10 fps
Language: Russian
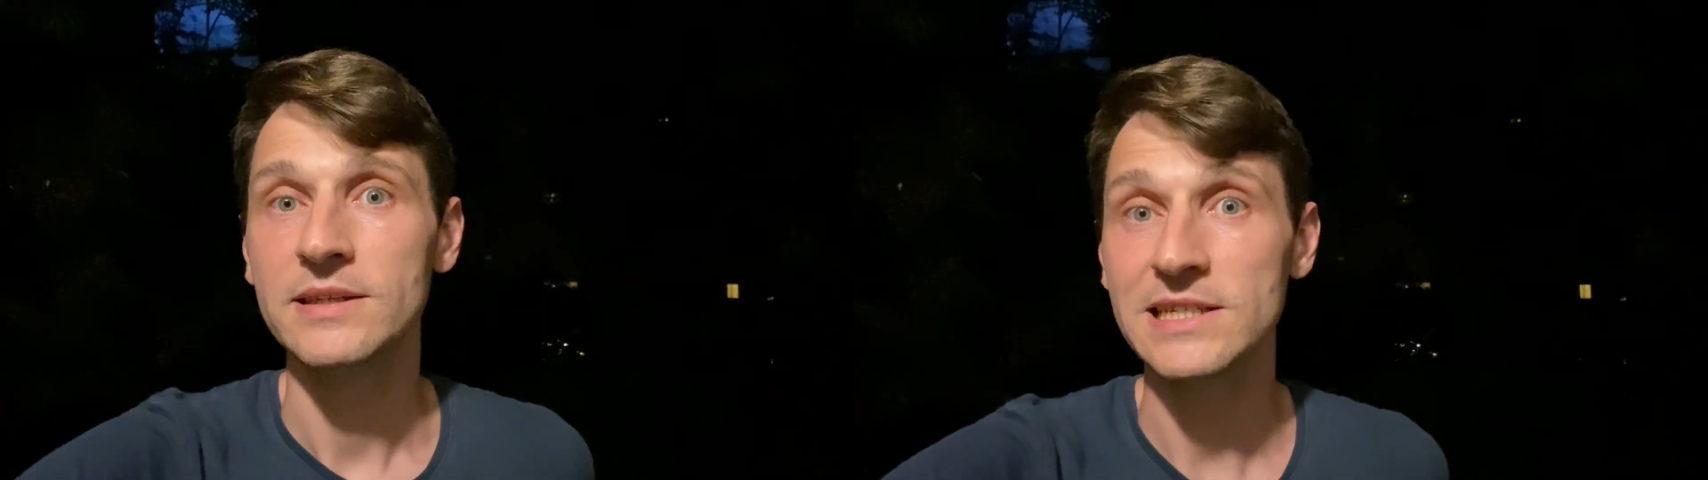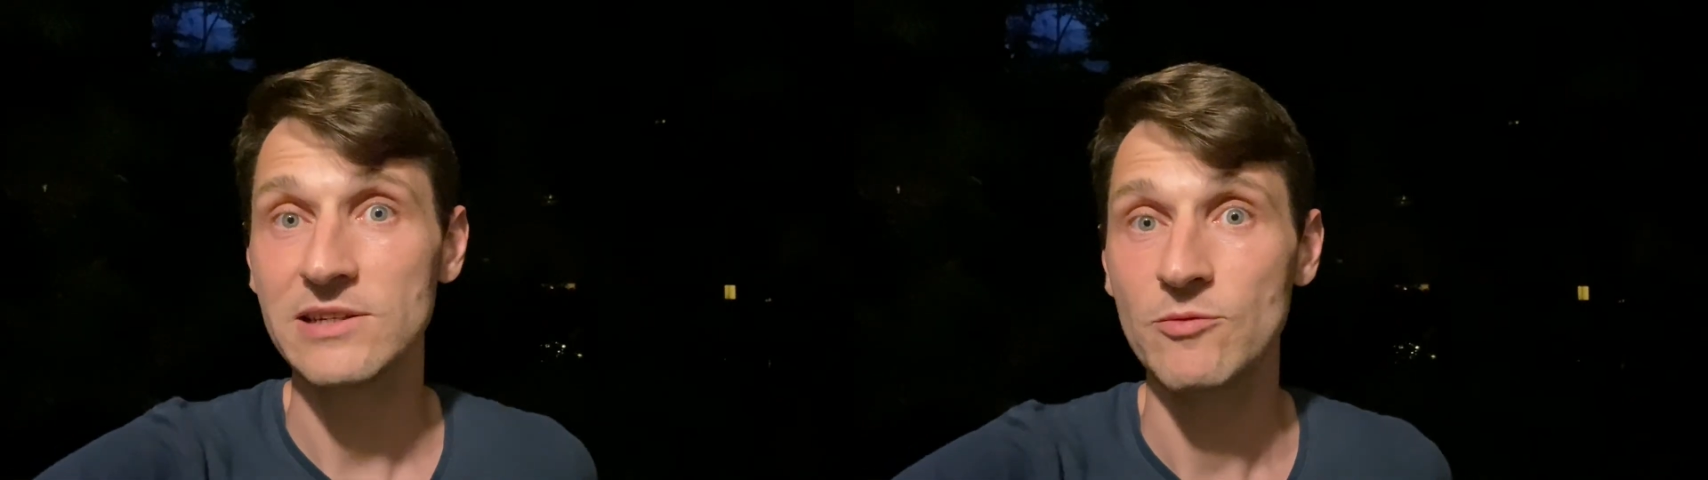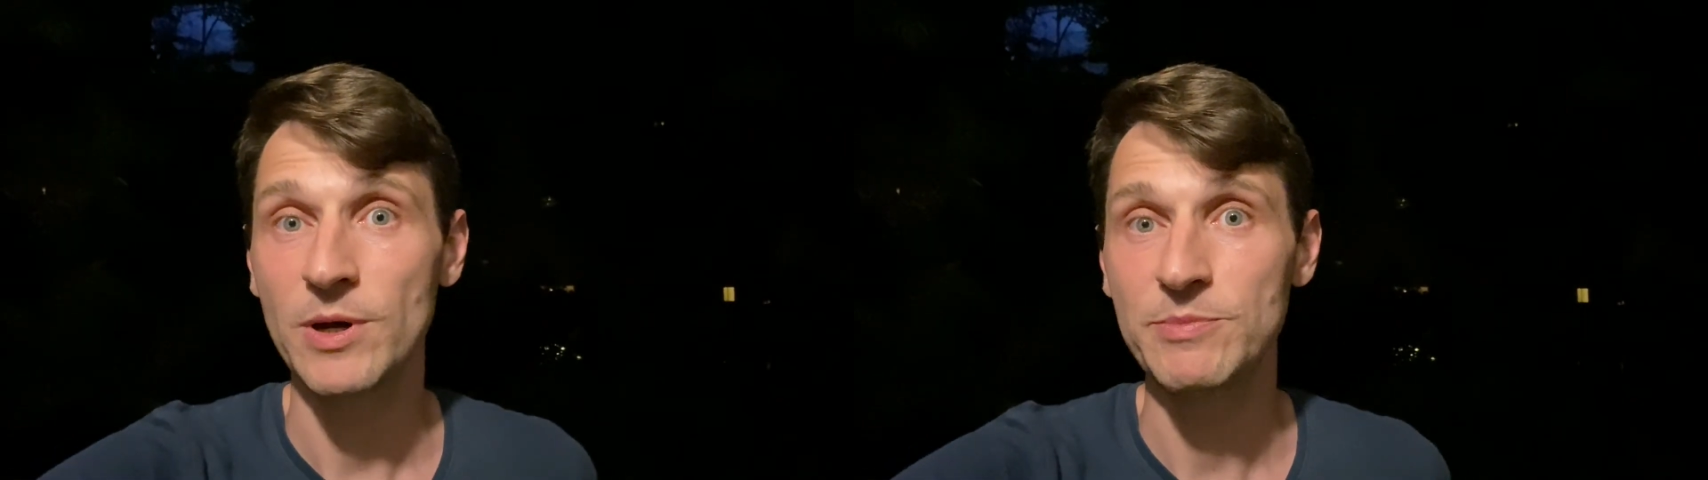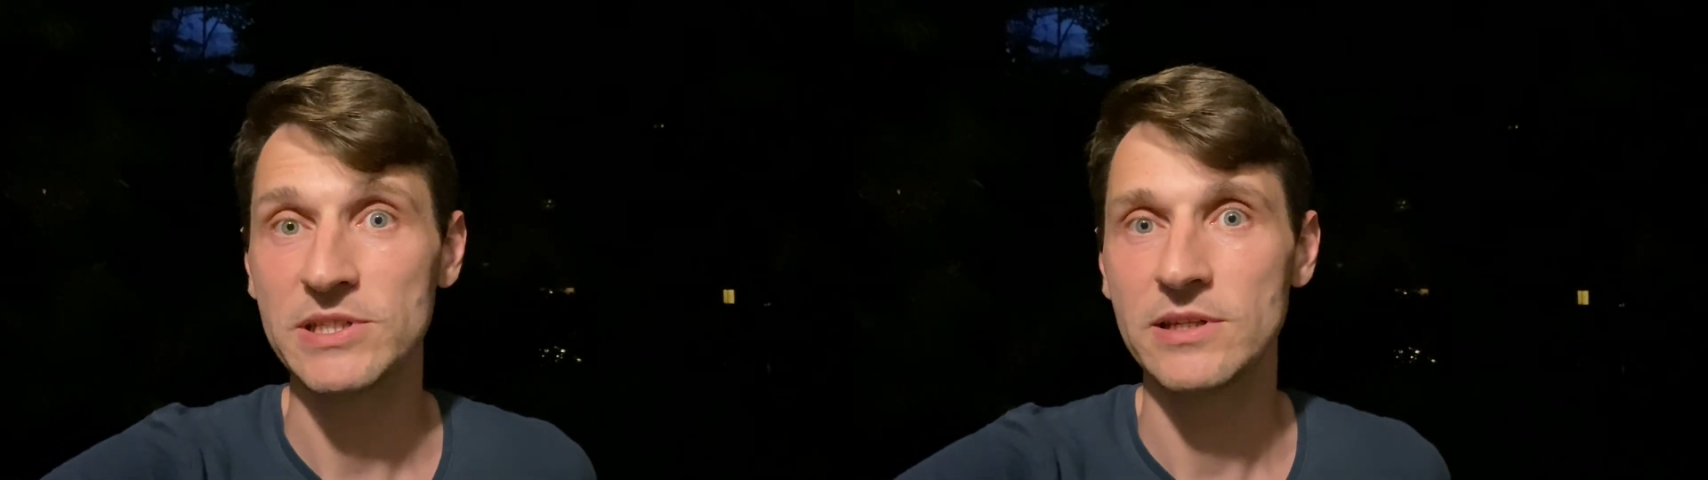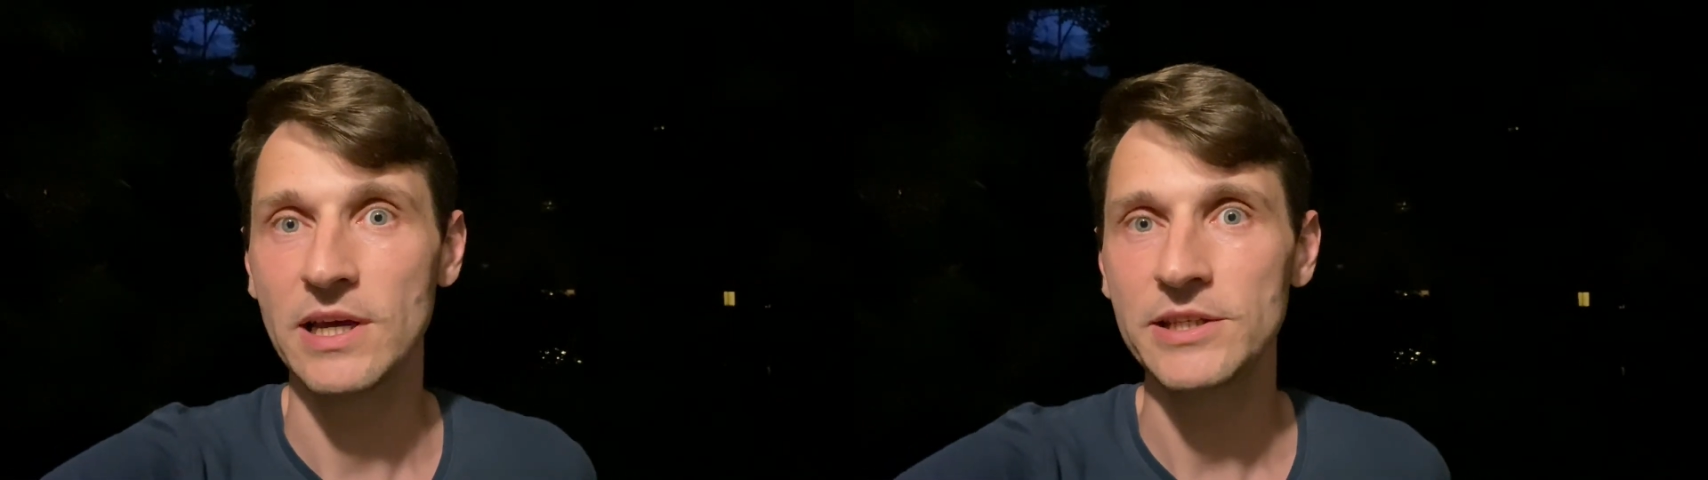Если вы
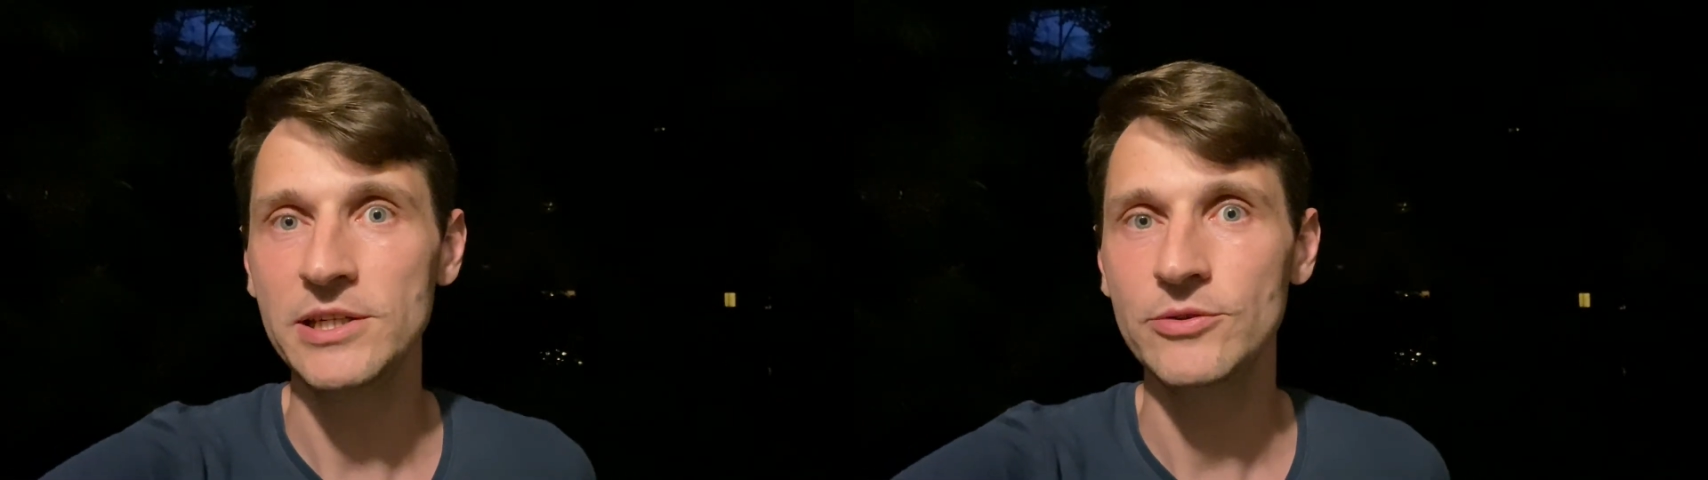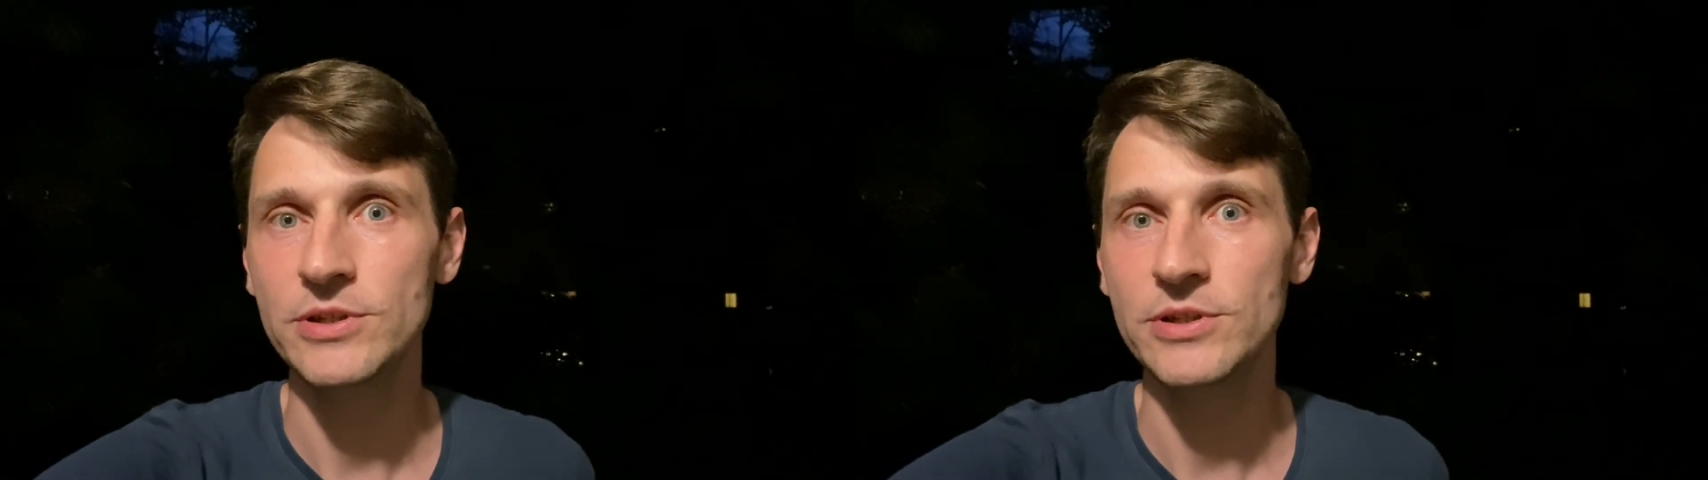подписаны на книгу,